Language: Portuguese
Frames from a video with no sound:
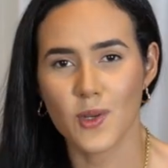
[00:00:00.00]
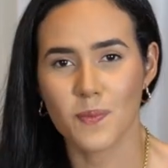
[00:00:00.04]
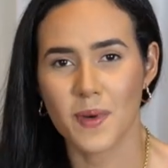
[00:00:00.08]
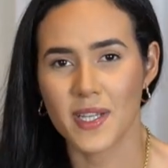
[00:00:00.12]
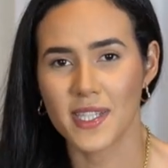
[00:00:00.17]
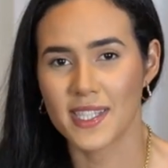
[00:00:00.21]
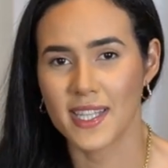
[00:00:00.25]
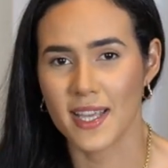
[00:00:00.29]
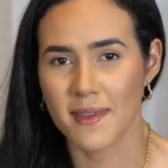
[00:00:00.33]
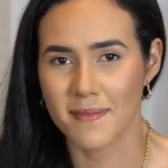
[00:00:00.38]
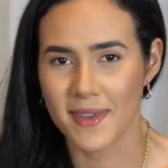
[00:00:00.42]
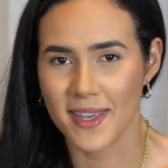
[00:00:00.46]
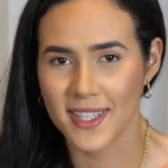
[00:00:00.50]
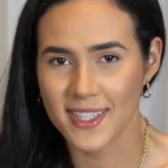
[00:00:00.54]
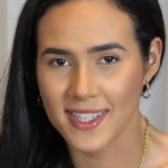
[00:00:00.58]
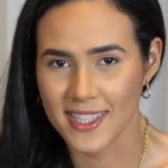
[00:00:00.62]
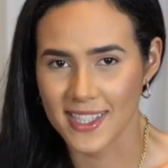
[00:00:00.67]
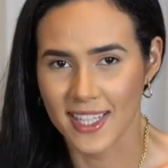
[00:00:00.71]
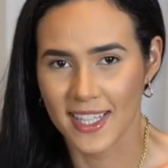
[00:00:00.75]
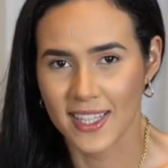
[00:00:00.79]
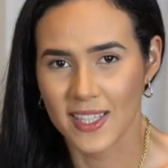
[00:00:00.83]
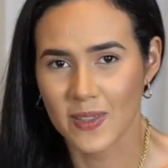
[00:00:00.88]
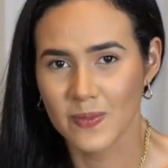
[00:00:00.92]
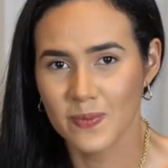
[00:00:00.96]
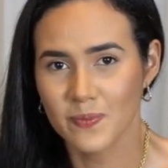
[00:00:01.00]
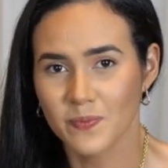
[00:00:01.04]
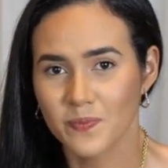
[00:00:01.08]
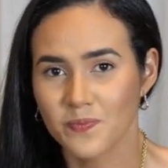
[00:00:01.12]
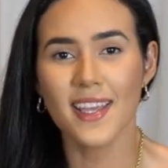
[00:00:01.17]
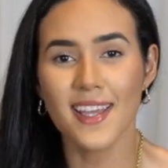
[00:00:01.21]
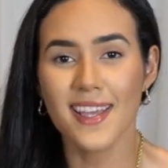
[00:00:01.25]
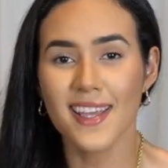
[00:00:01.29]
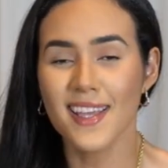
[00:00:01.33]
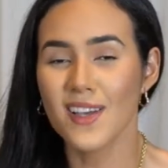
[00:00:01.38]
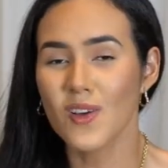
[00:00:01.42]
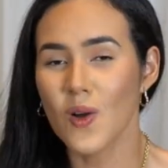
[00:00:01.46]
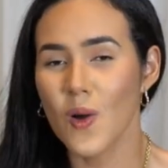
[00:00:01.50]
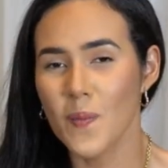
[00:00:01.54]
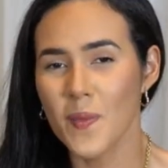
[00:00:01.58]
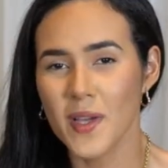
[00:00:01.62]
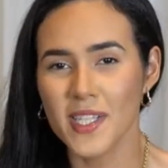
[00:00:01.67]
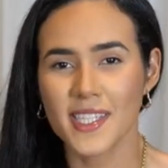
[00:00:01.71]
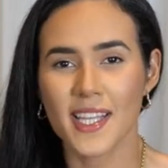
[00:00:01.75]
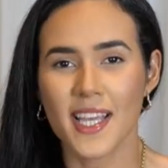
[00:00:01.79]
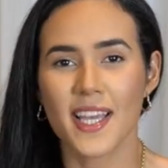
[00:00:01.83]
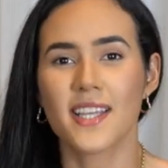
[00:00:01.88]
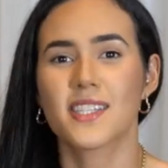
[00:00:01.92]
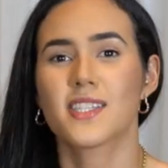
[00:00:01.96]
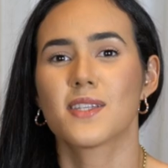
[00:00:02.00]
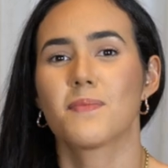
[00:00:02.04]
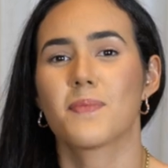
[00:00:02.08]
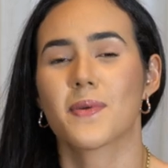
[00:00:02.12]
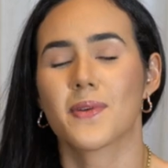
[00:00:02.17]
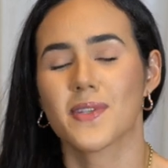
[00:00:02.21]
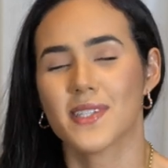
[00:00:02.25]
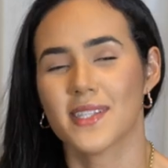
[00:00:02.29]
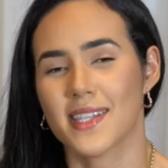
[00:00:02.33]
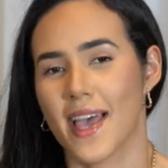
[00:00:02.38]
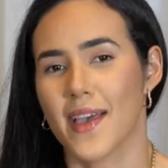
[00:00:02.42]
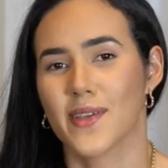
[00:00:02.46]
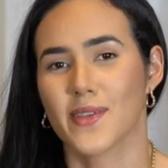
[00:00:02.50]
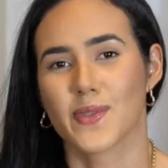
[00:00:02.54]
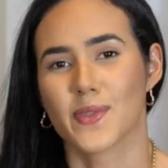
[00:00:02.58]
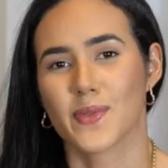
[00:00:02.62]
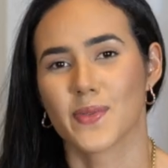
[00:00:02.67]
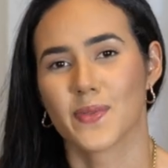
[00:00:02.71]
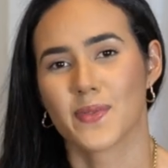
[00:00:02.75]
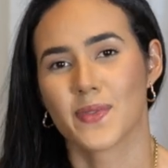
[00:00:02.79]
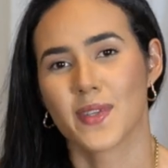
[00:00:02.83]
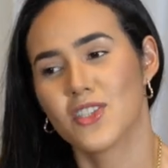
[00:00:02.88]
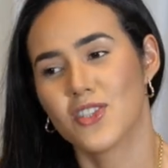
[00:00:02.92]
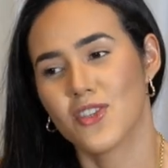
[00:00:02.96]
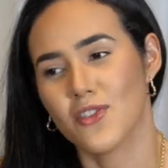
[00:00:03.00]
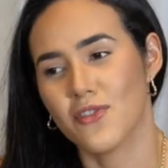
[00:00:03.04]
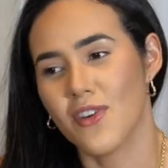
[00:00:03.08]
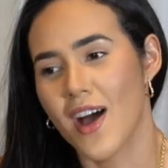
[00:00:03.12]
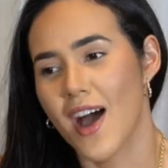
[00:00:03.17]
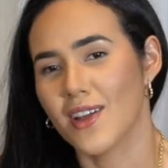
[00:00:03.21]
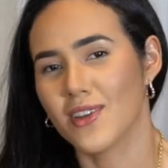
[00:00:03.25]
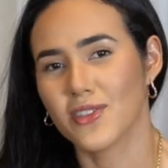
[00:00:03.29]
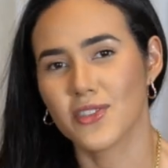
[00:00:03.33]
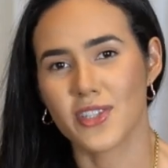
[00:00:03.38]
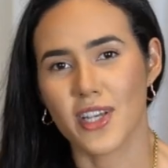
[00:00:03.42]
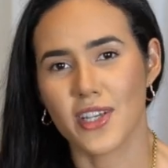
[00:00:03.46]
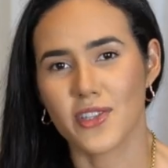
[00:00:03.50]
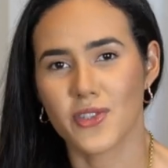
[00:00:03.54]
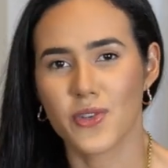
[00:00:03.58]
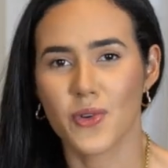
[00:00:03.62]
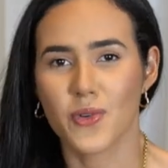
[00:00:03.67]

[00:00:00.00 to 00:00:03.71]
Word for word: eu passei em medicina e comecei esse processo te falo, gente,